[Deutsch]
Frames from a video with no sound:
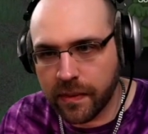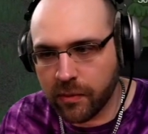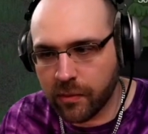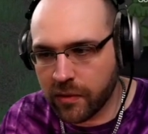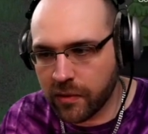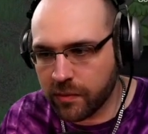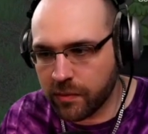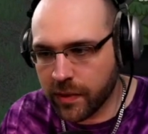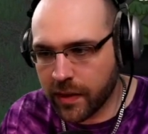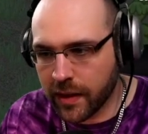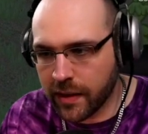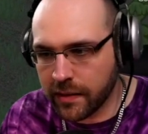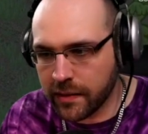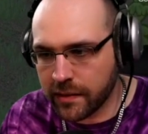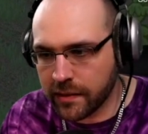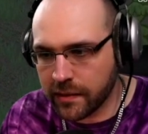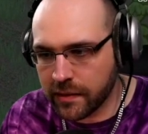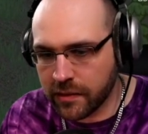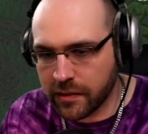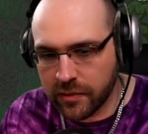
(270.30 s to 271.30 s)
Zumindest
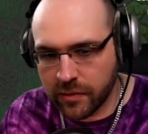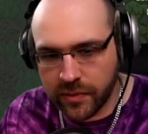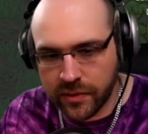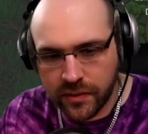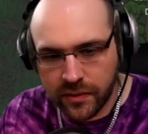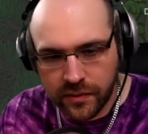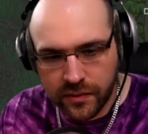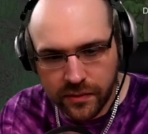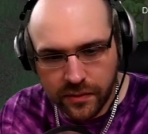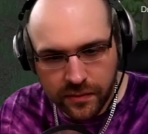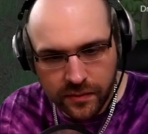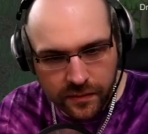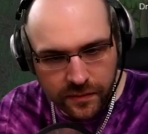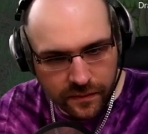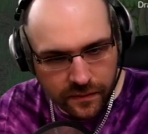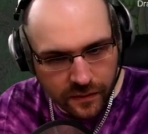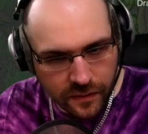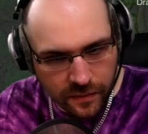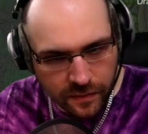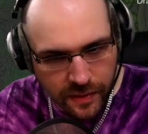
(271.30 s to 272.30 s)
behandelt ihn niemand.
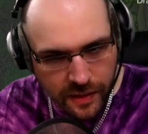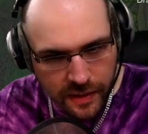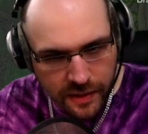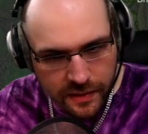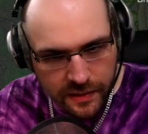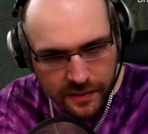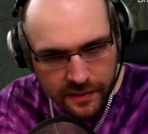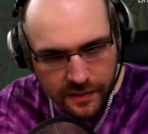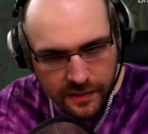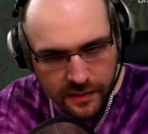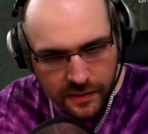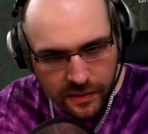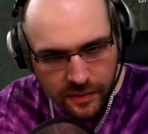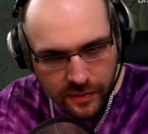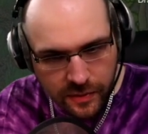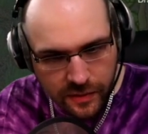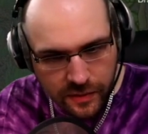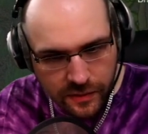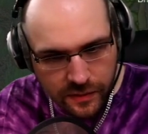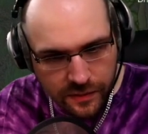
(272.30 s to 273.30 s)
Warum behandelt ihn
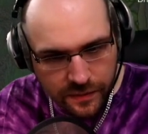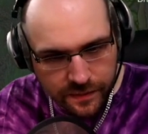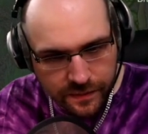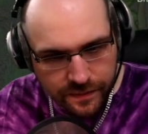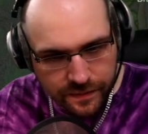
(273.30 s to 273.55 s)
niemand?